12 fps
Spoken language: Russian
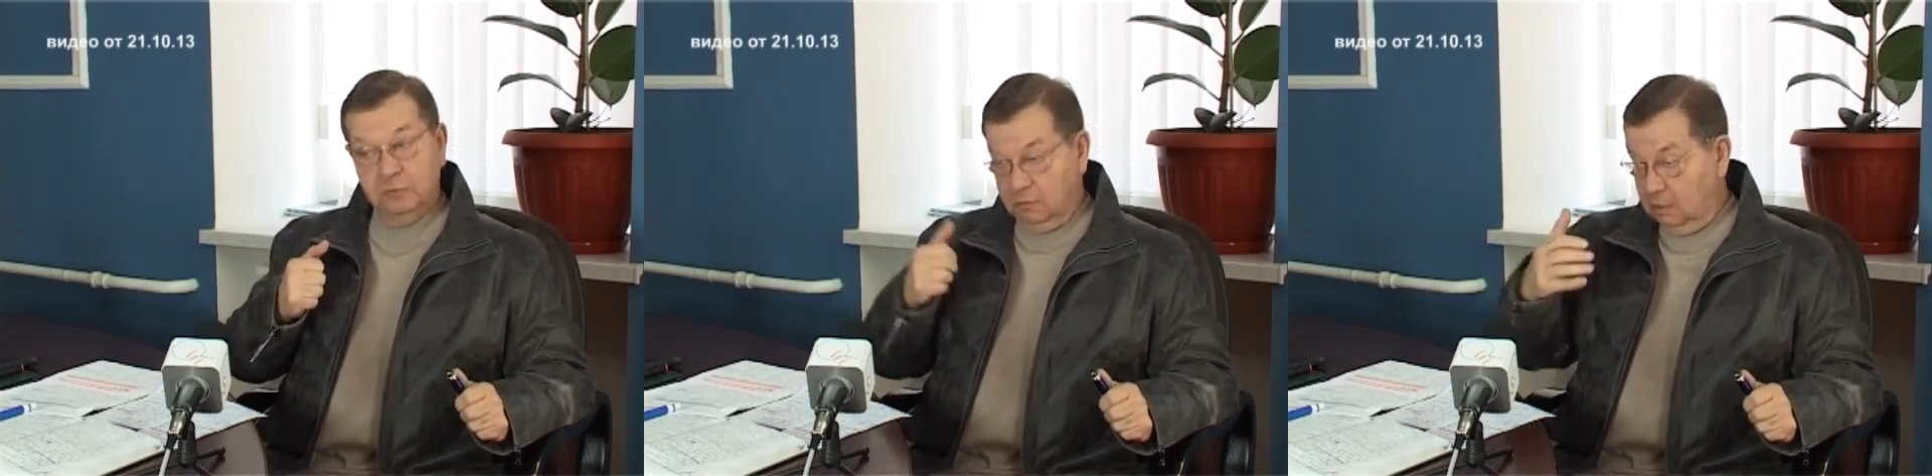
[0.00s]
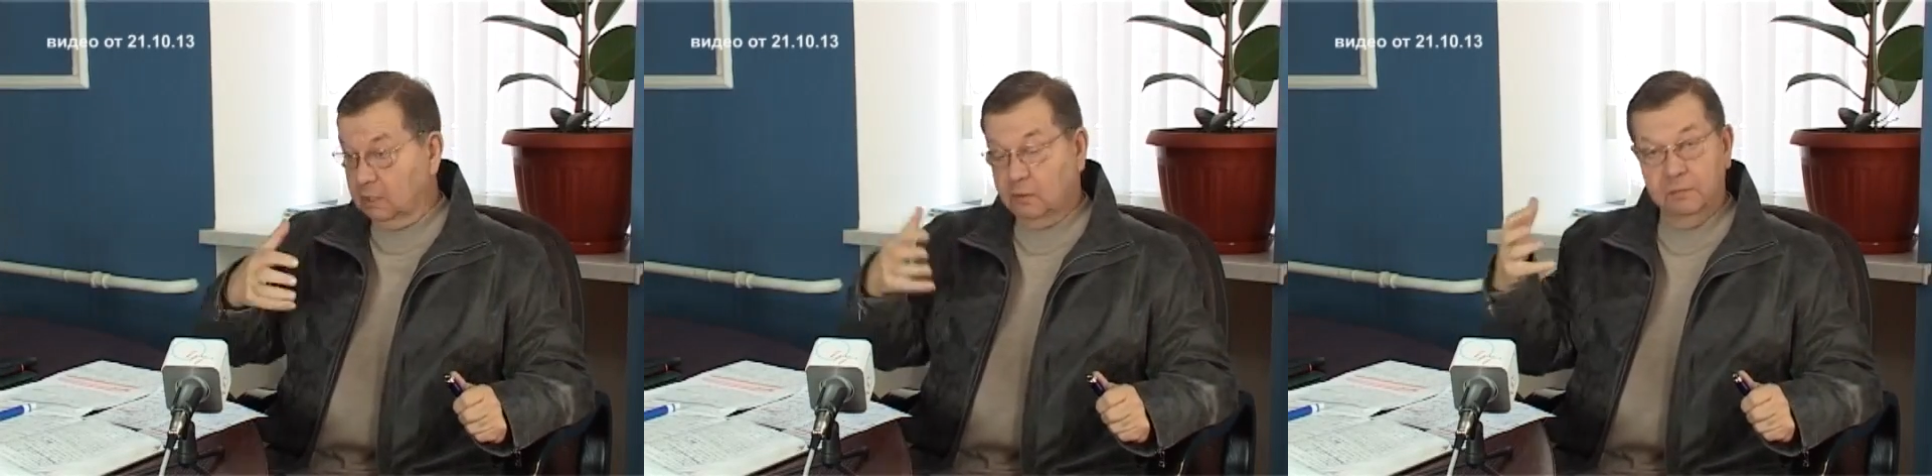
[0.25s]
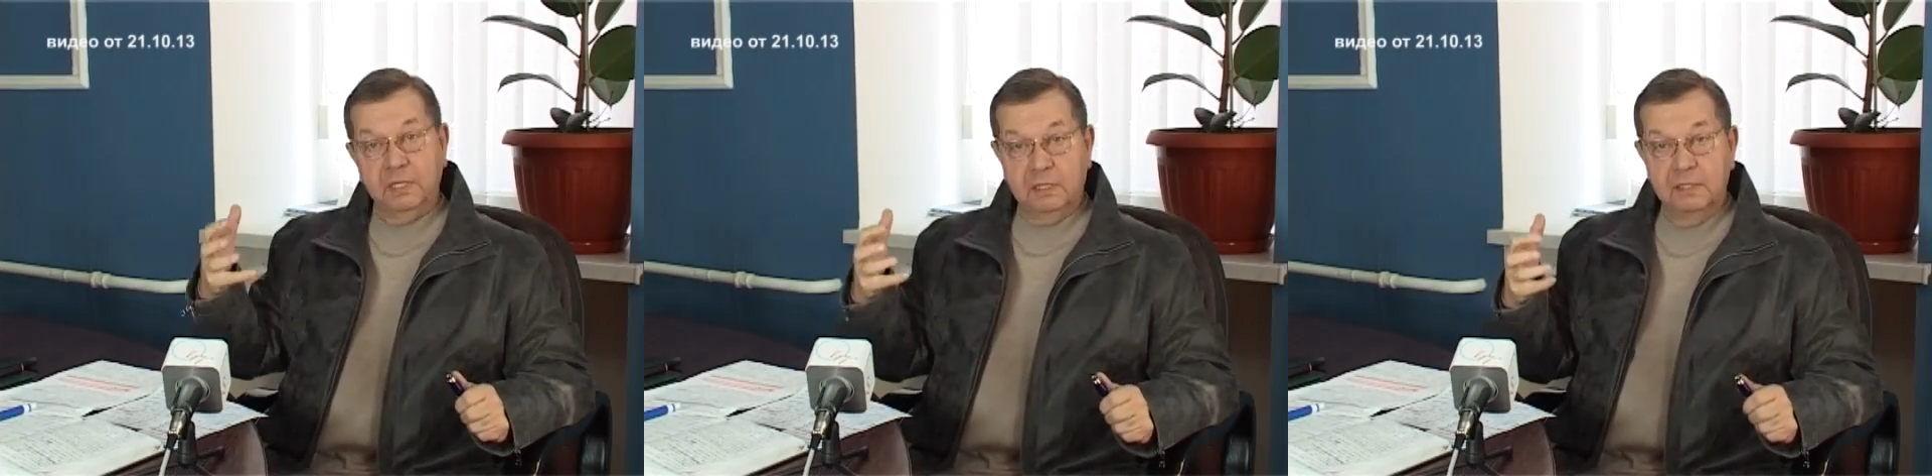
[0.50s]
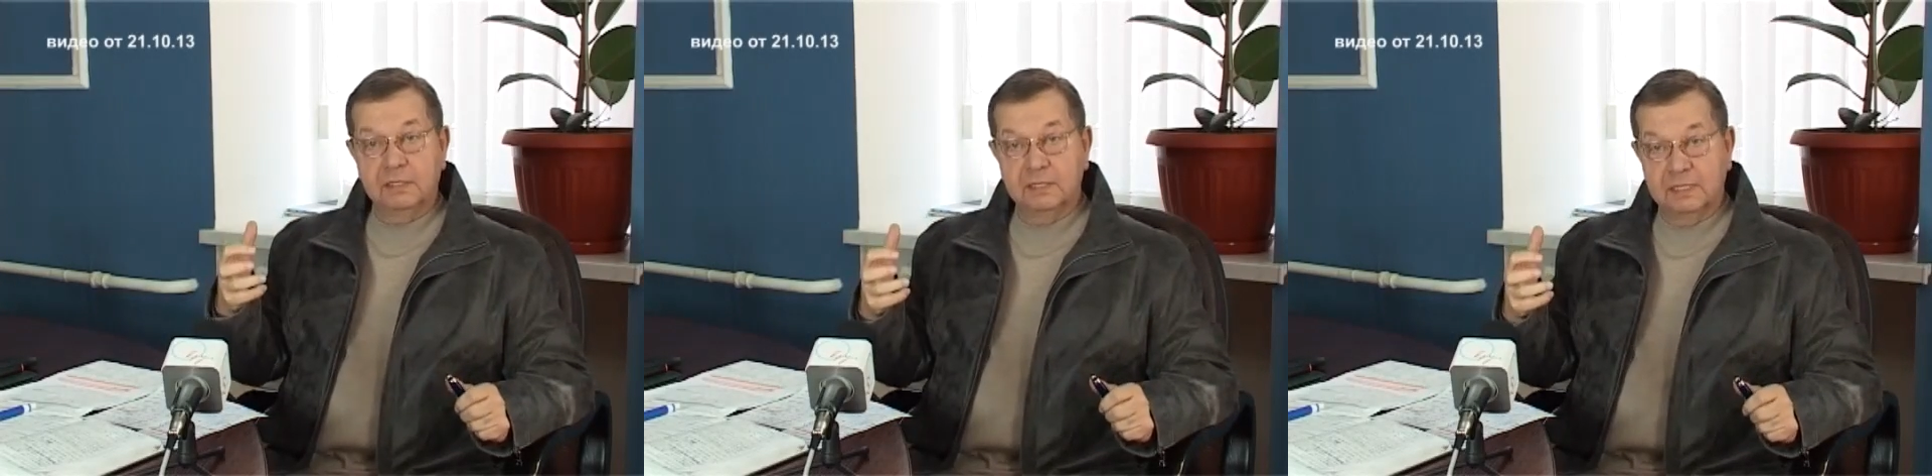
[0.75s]
что огромное
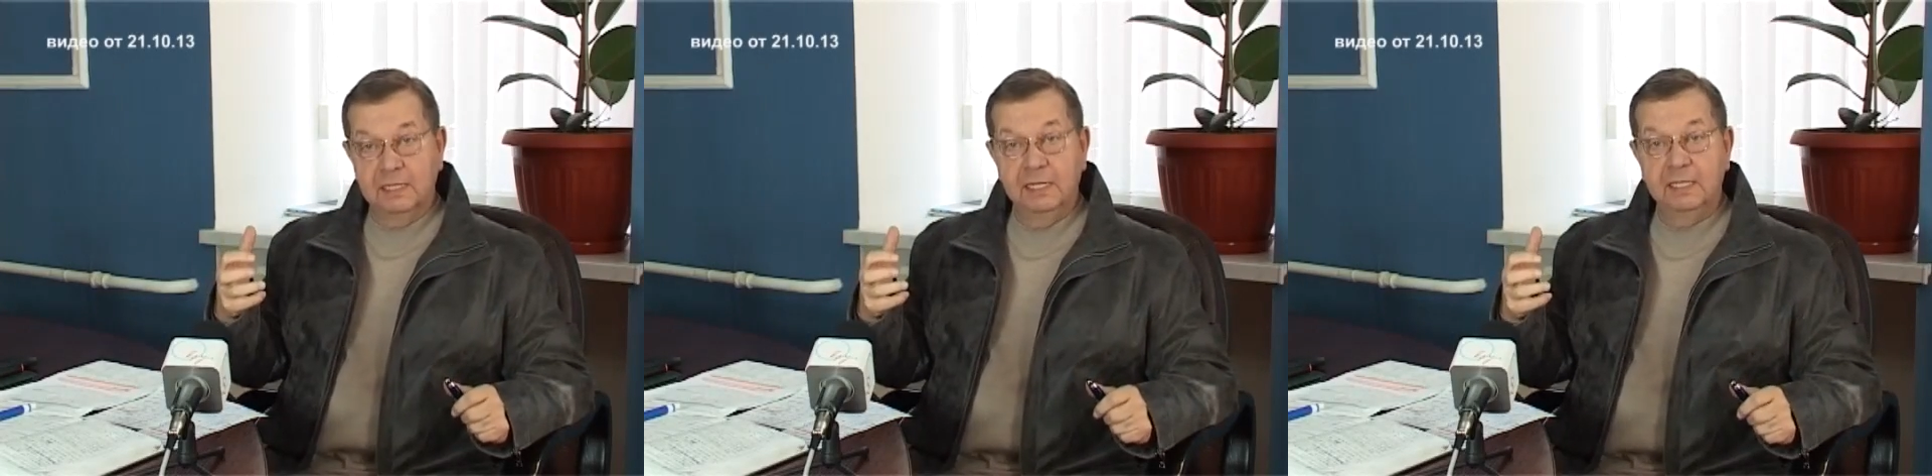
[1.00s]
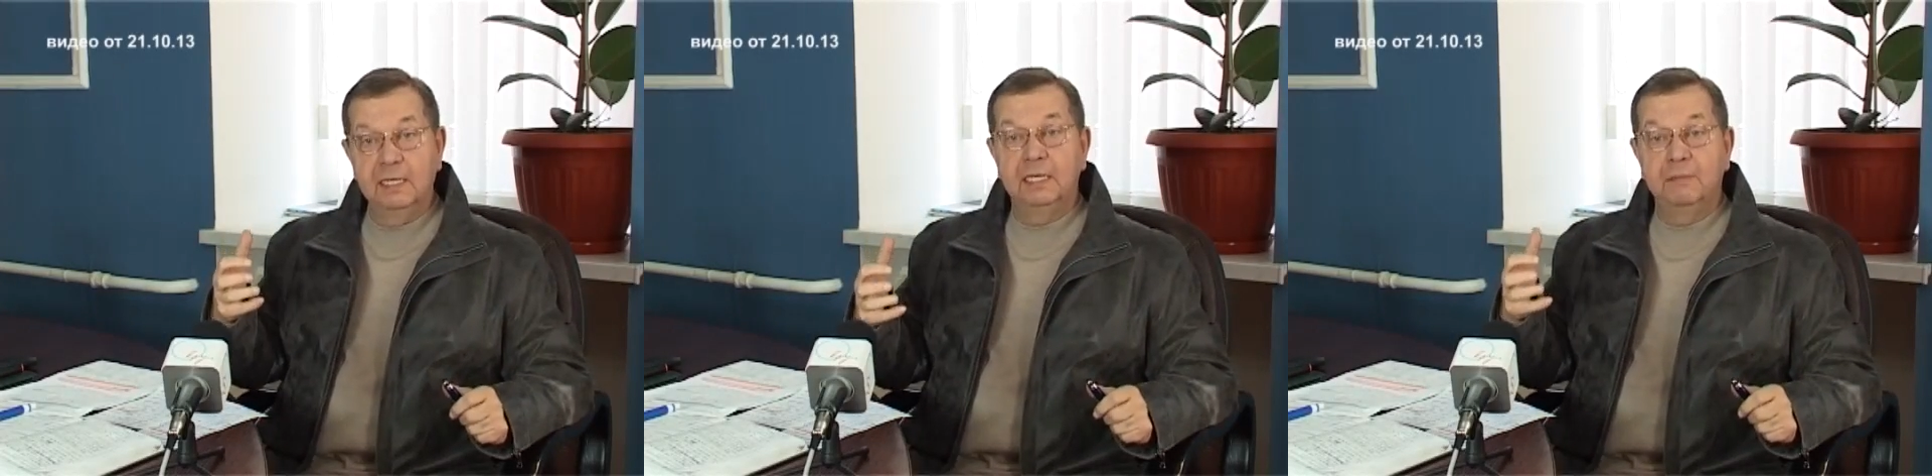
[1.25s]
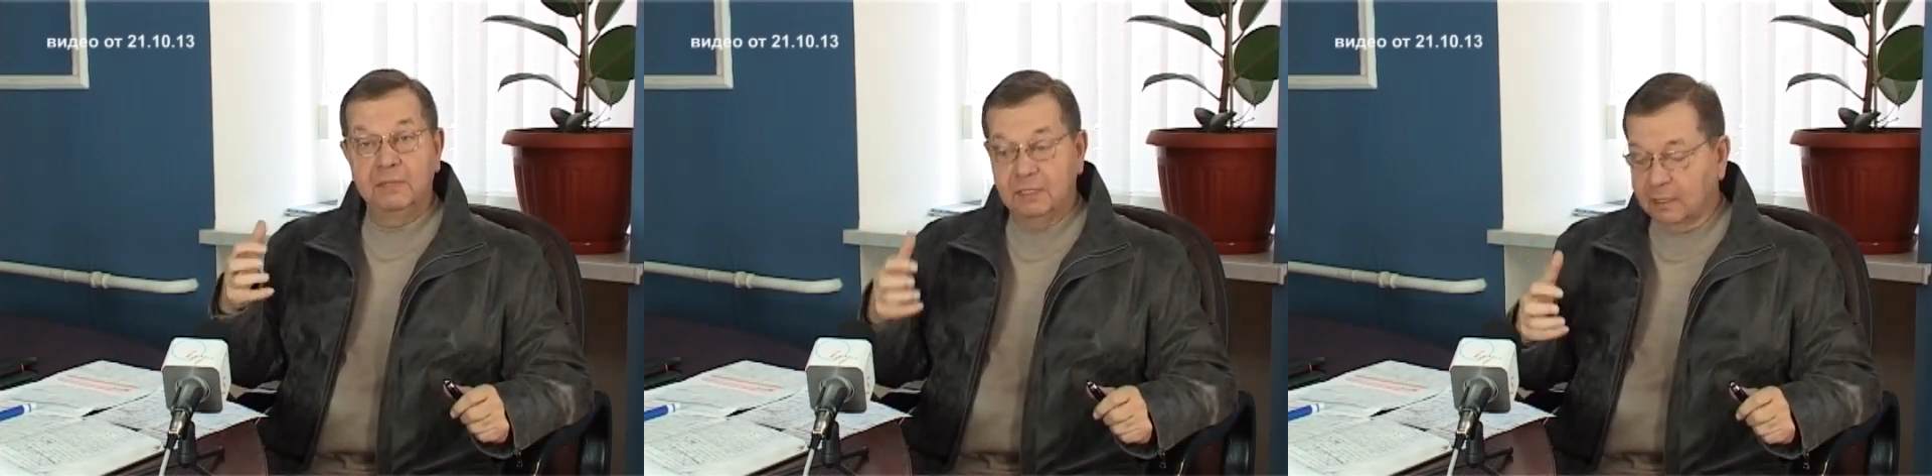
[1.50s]
количество населения именно